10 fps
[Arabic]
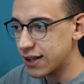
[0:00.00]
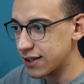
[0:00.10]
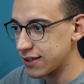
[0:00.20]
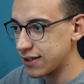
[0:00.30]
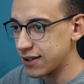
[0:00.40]

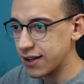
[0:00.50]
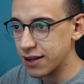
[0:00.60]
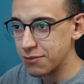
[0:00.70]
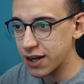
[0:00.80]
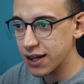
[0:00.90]
آه،
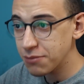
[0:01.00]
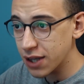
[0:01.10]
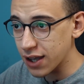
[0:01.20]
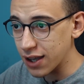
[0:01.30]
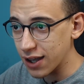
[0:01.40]

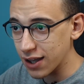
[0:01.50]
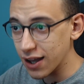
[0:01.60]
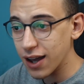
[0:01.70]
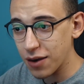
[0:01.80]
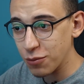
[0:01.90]
البرنامج
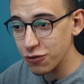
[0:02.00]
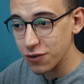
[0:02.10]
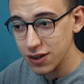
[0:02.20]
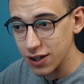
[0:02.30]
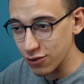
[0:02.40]

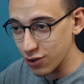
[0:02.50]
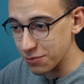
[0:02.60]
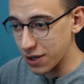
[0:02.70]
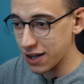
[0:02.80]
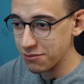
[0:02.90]
المفضل
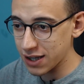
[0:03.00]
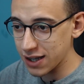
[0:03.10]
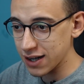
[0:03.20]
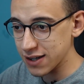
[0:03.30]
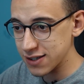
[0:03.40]
والبرنامج
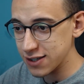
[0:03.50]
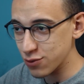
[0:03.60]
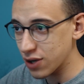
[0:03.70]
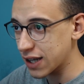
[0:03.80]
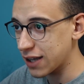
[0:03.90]
اللذيذ
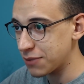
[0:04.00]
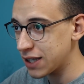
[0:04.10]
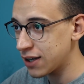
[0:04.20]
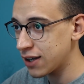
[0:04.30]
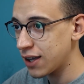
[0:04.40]

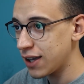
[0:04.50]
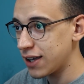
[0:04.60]
والجميل